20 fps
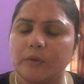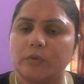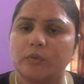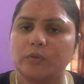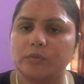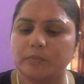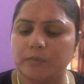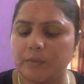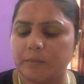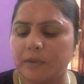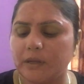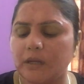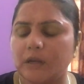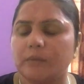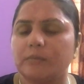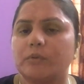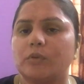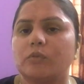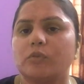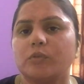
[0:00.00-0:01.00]
उसमें मैंने
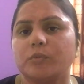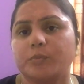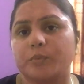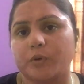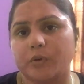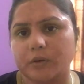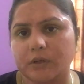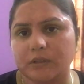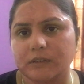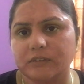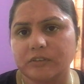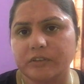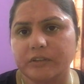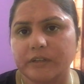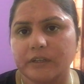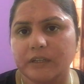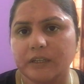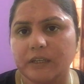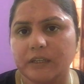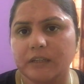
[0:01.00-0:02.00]
आपसे कुछ प्रोडक्ट
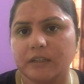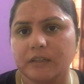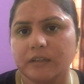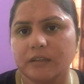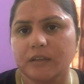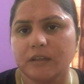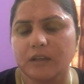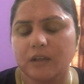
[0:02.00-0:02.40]
शेयर किए थे